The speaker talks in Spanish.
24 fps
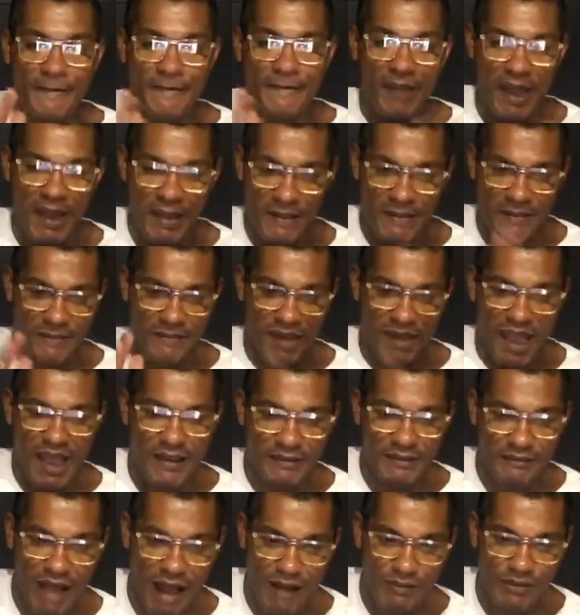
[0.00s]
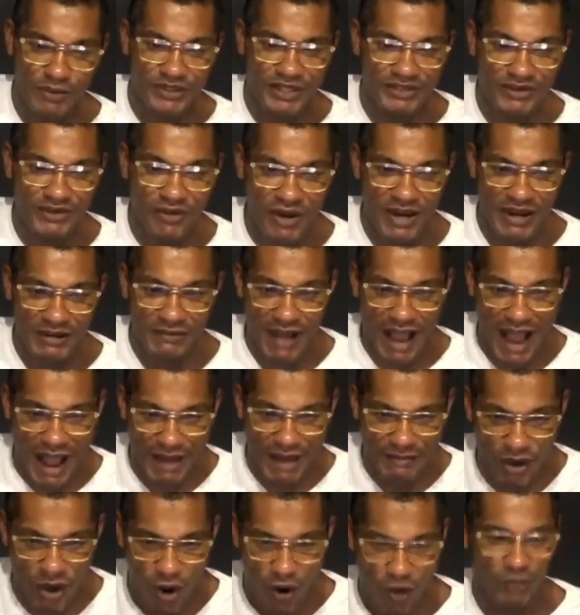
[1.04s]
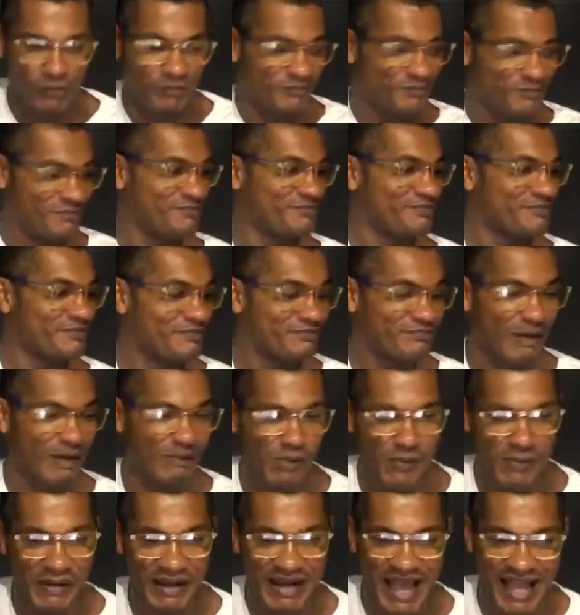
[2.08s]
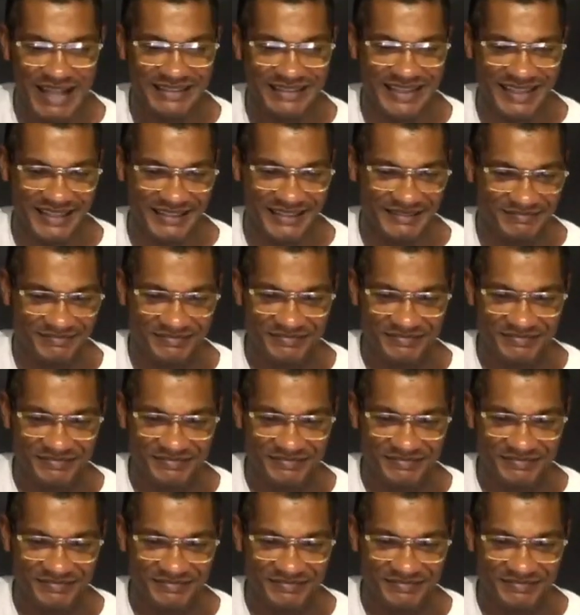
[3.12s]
bien bien, Vamos, señores, vamos. Vamos para adelante.